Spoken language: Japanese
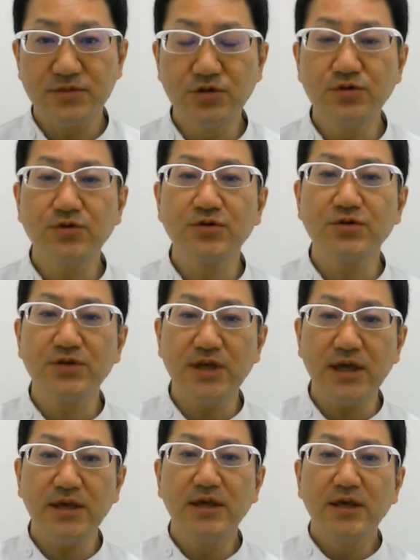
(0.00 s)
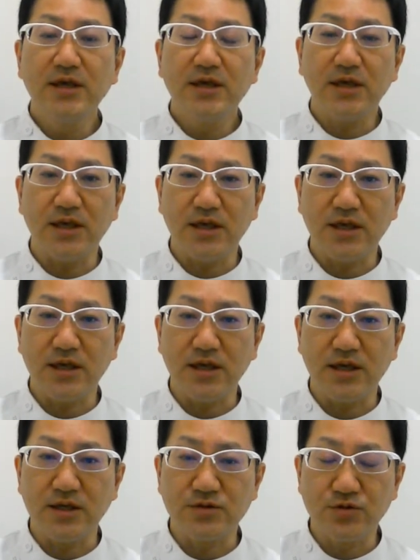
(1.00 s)
いうことで、
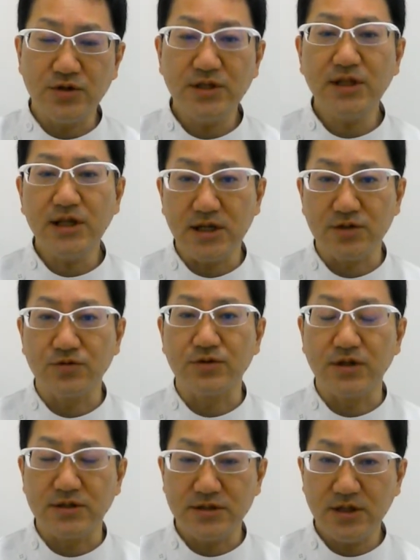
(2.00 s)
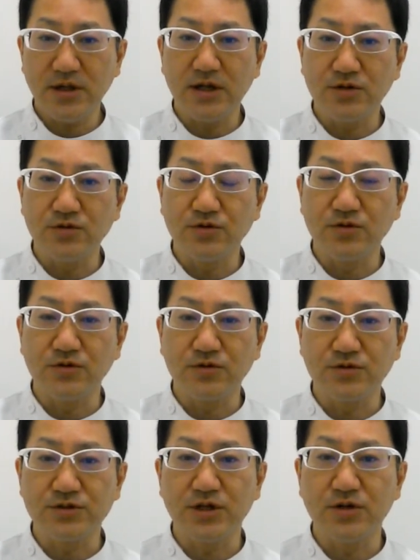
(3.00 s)
えー、それならということですね。あの、
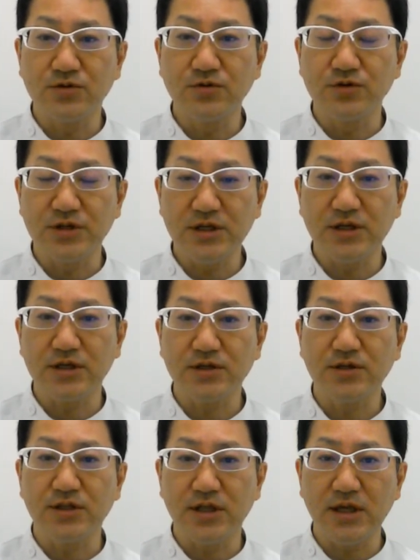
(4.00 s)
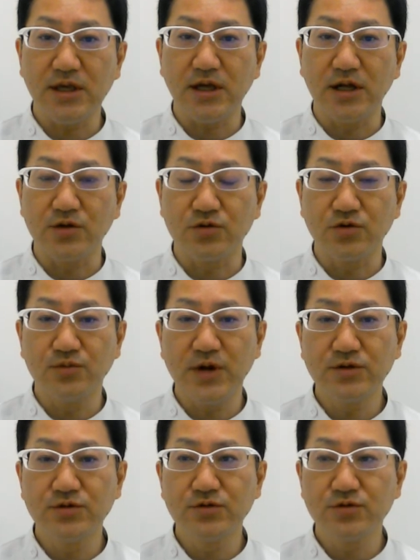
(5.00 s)
こちらの方に来て、あの、泊
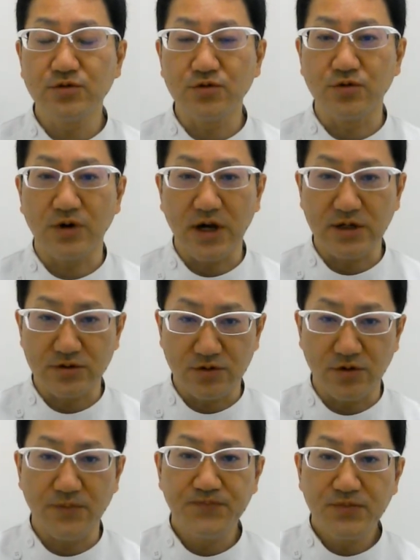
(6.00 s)
まるところがあると。